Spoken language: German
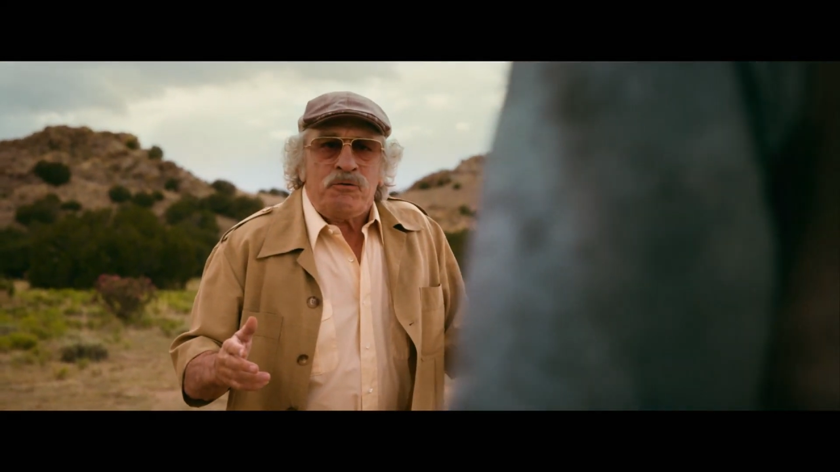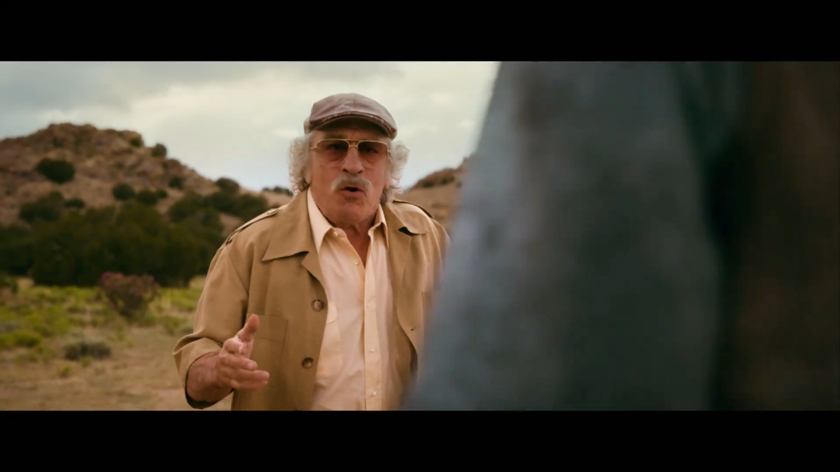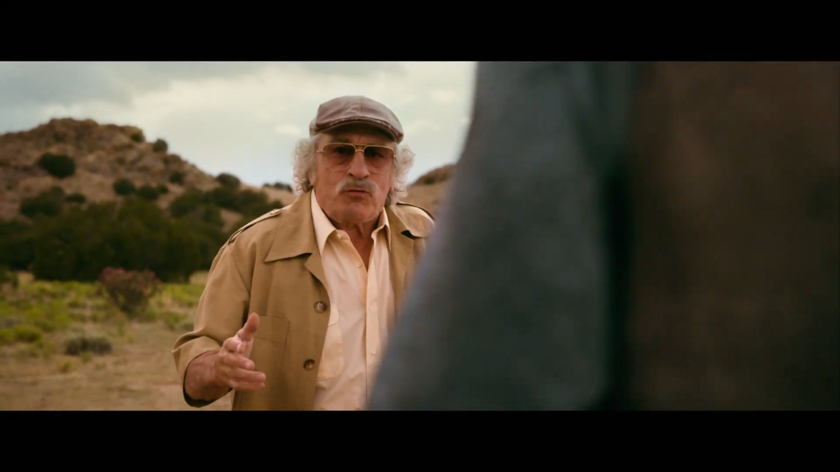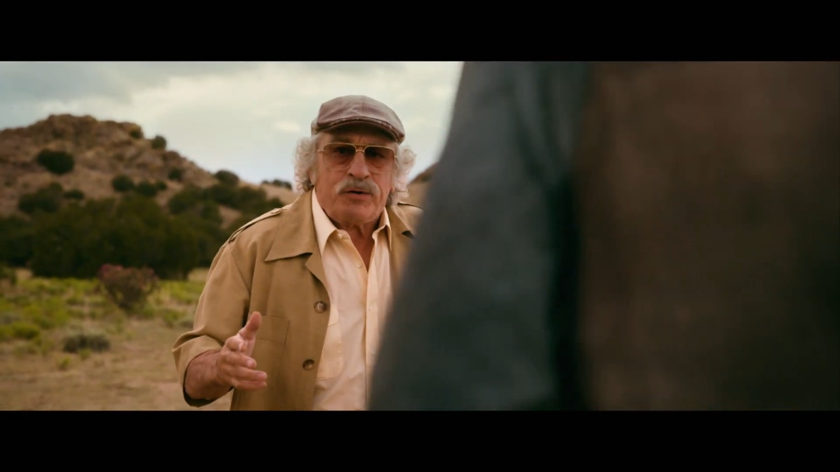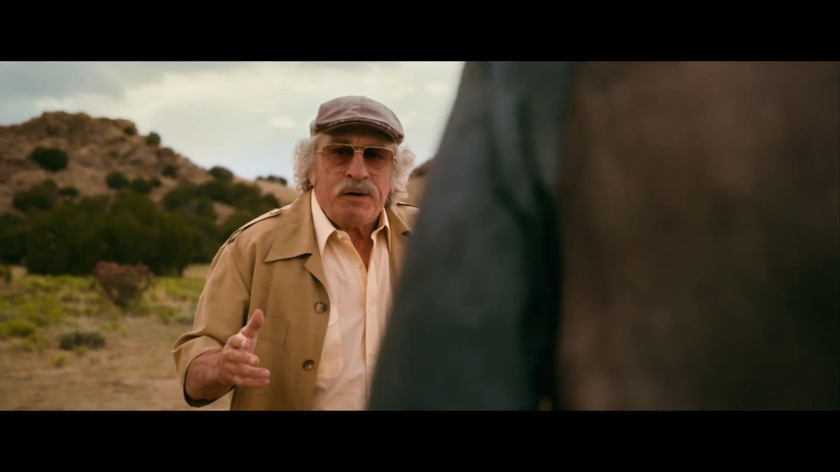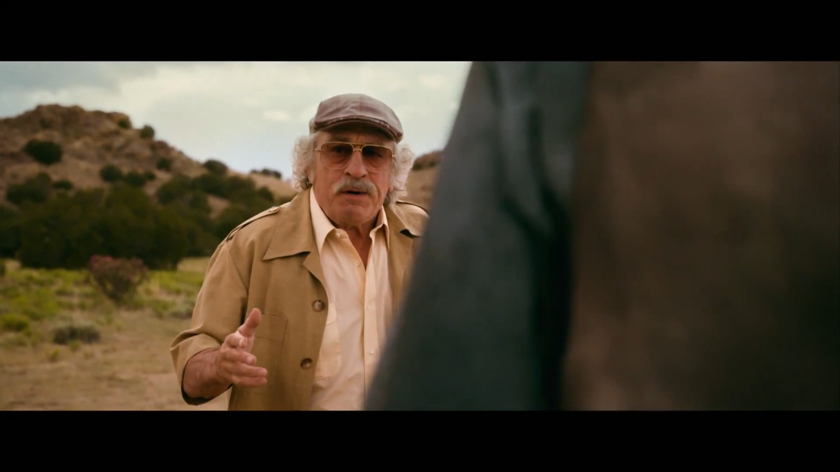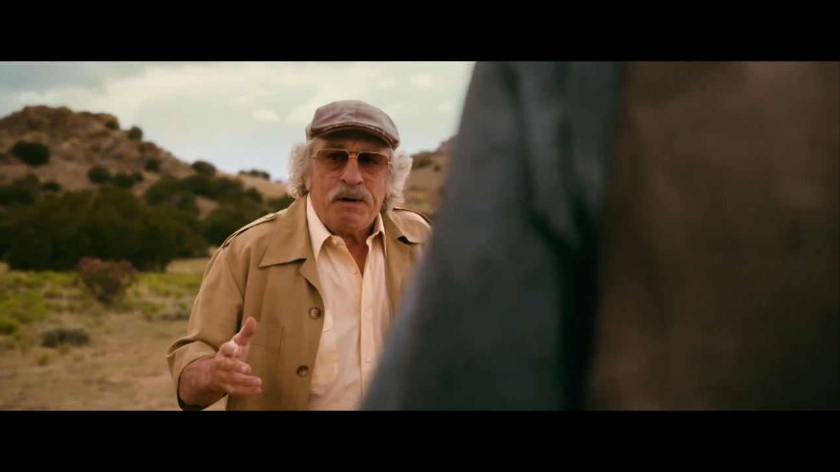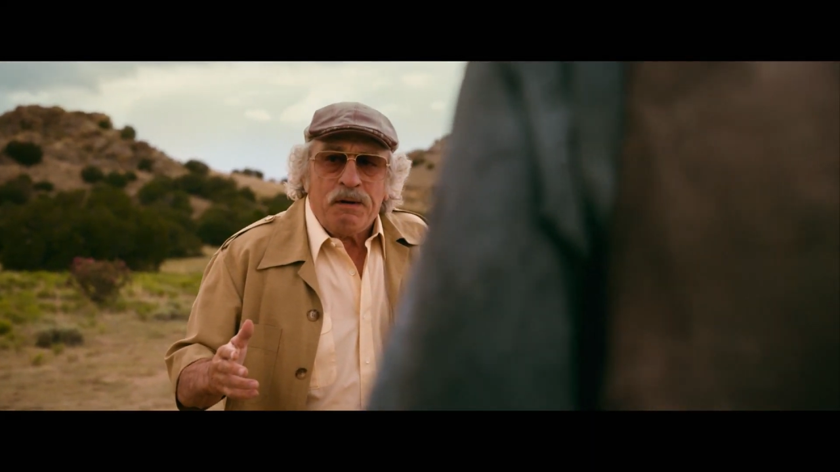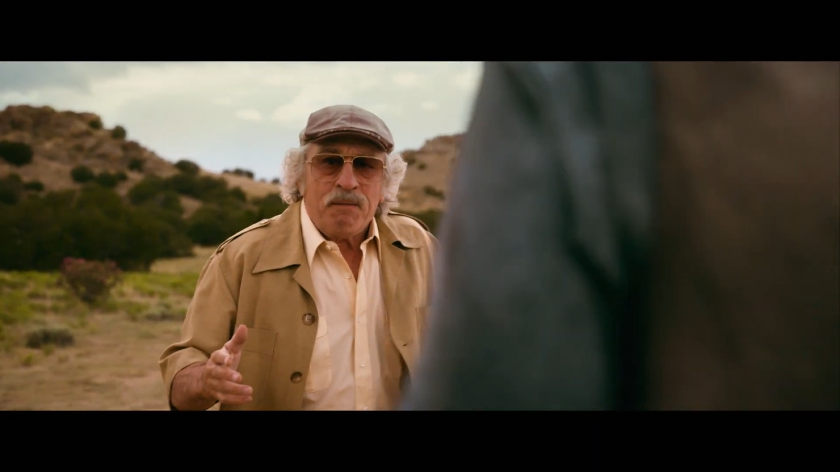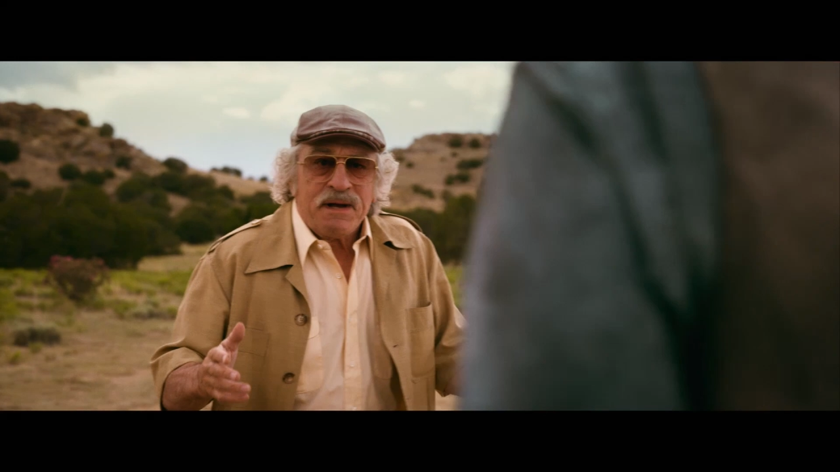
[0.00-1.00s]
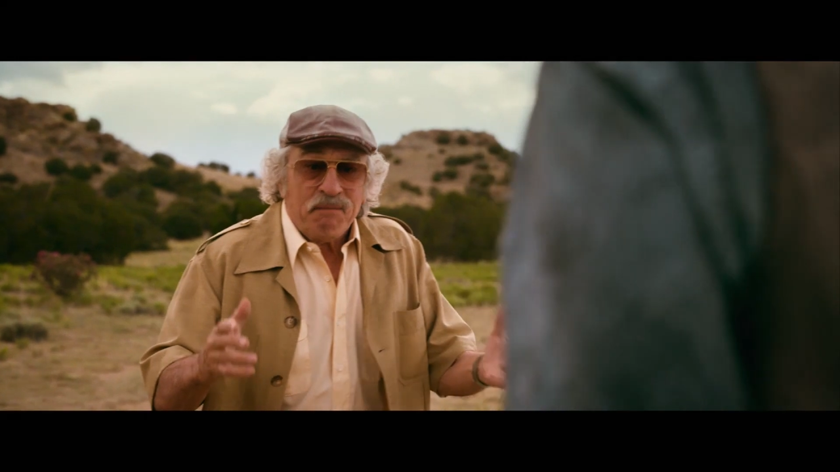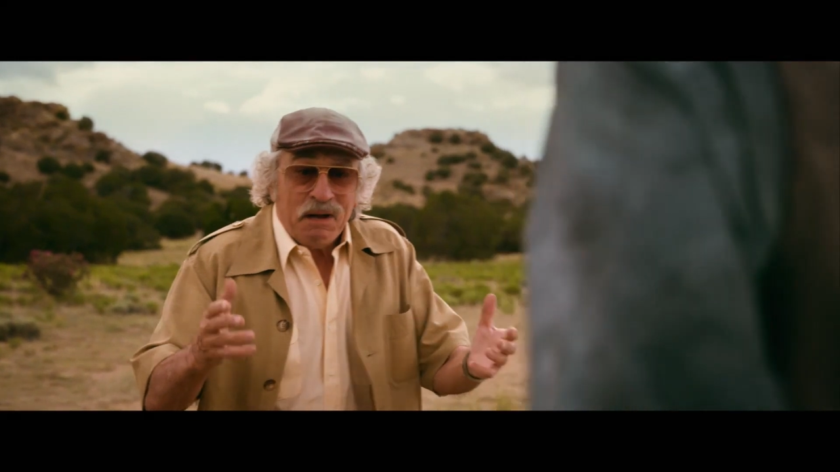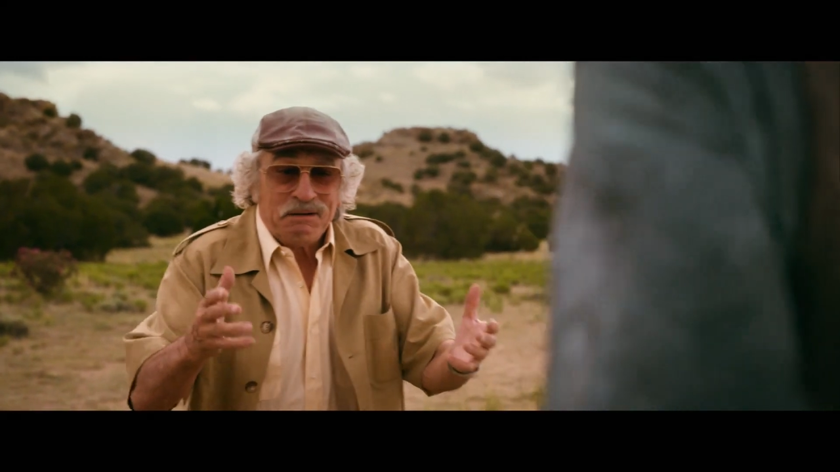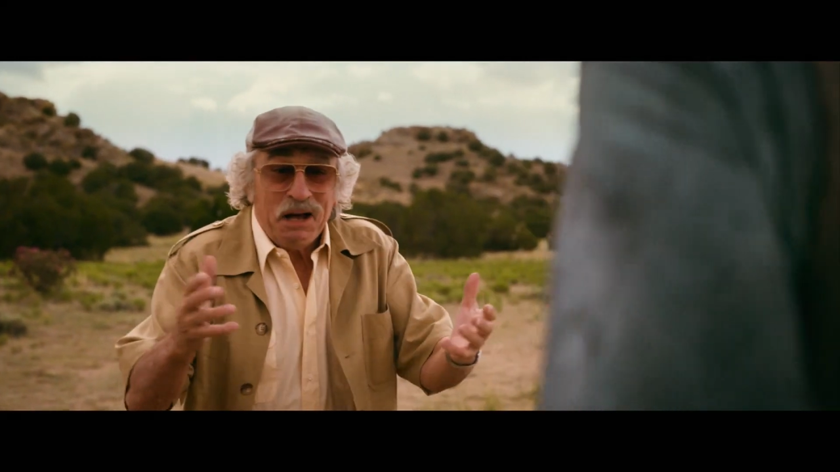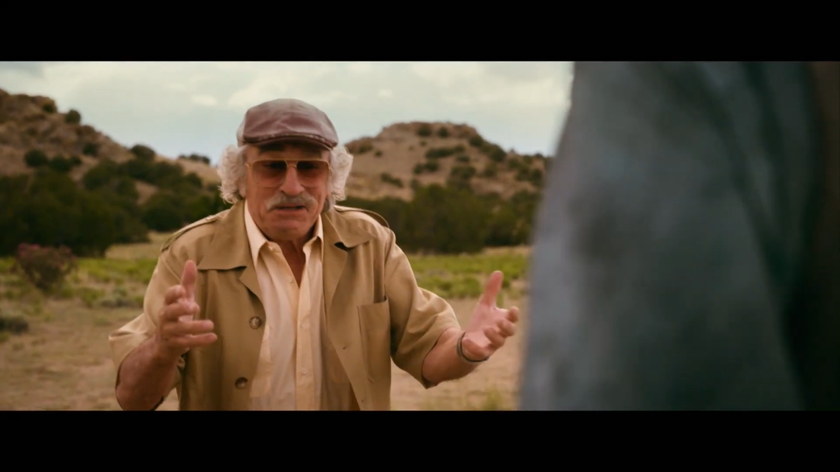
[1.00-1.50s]
Duke,
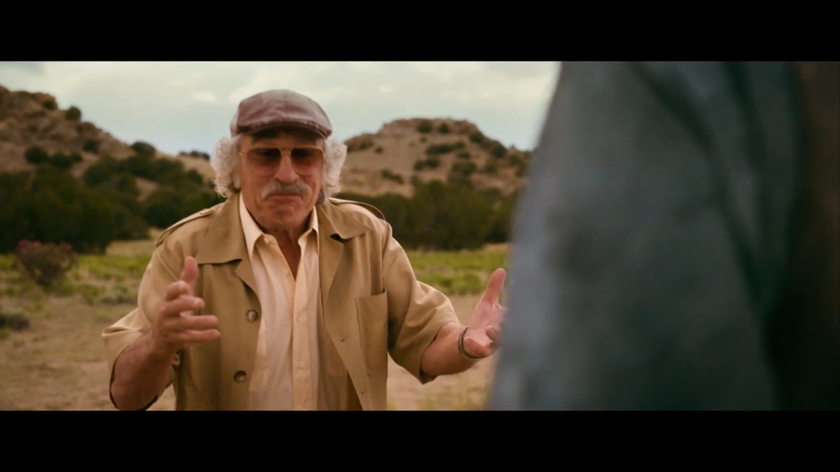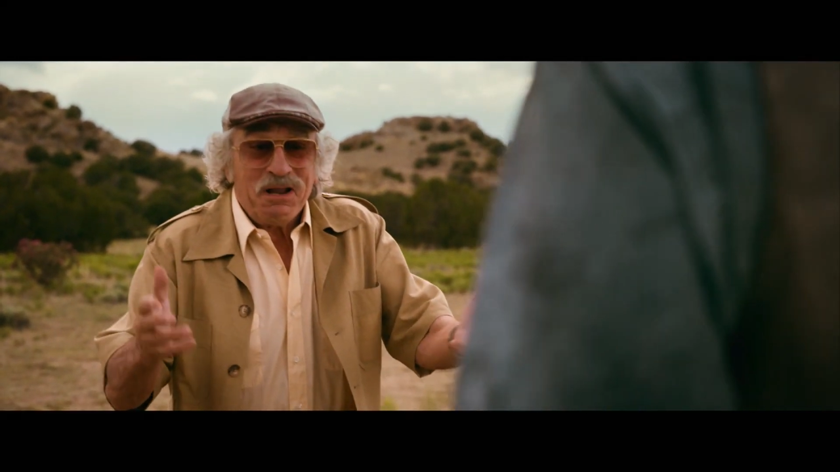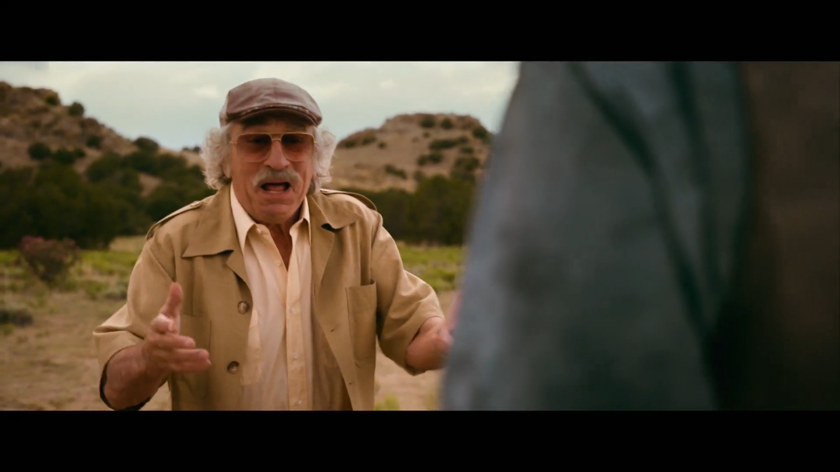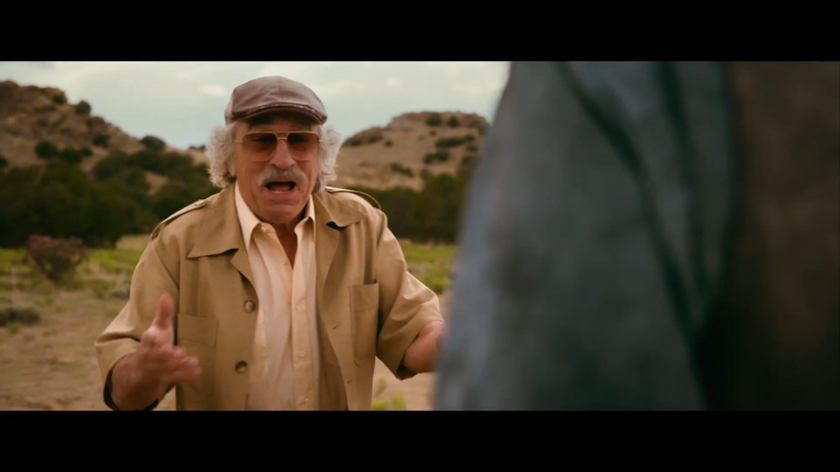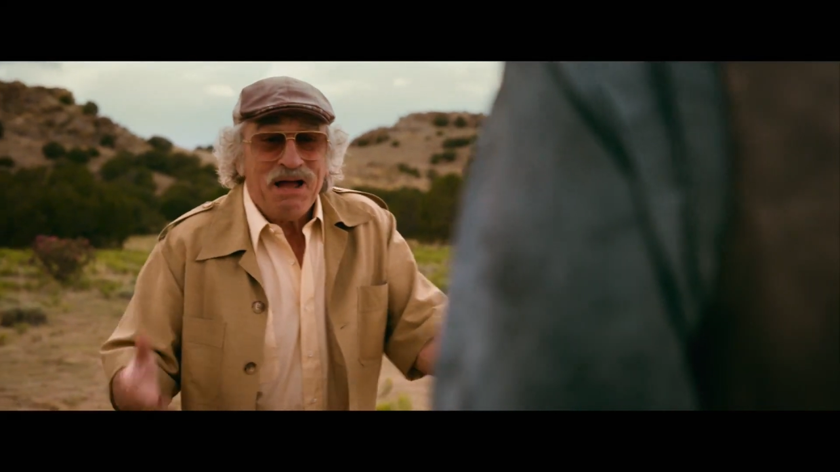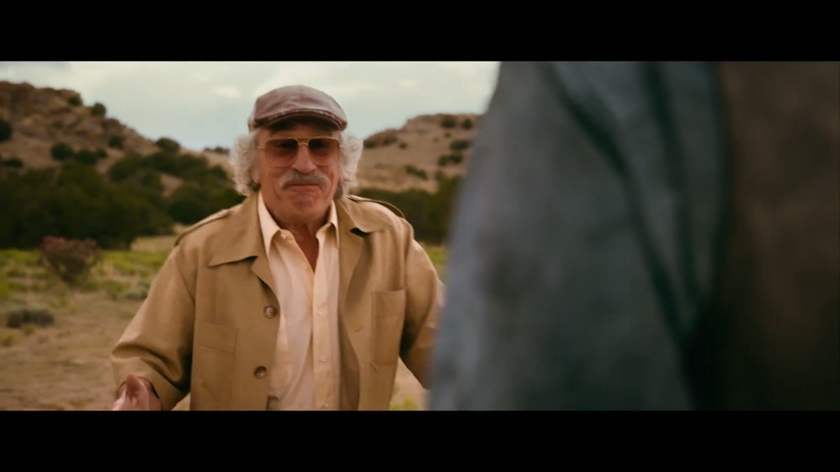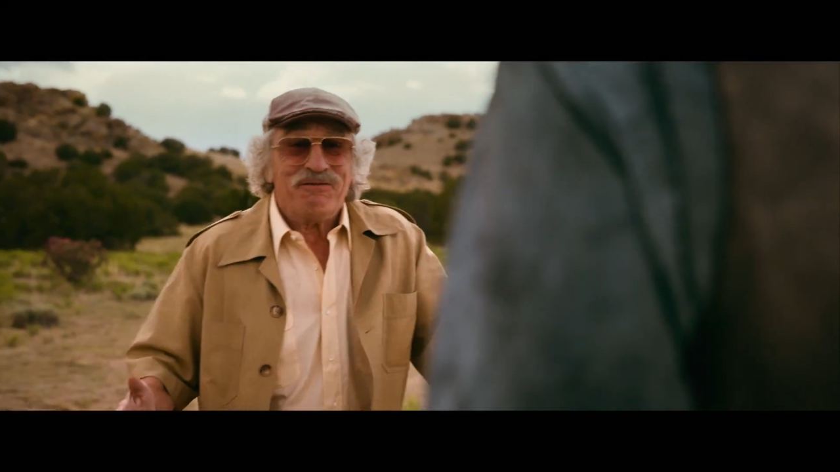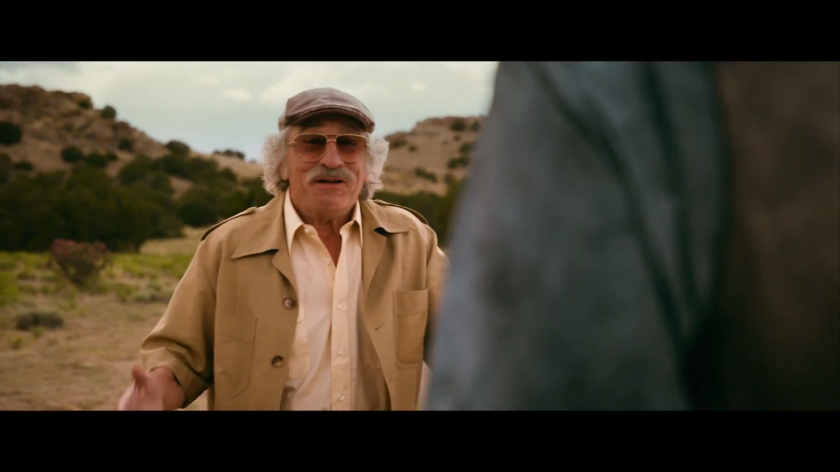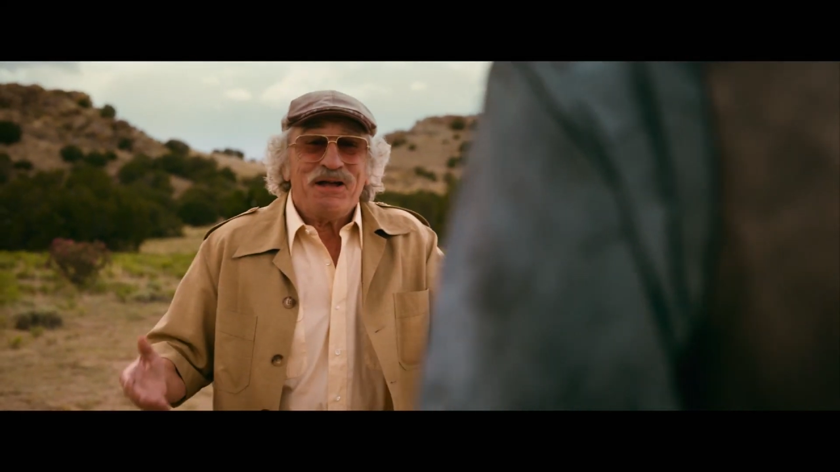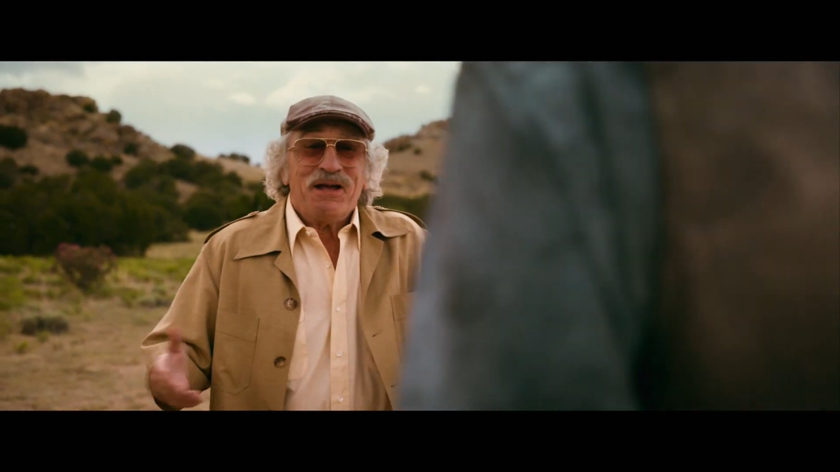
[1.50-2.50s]
mein Gott, du lebst!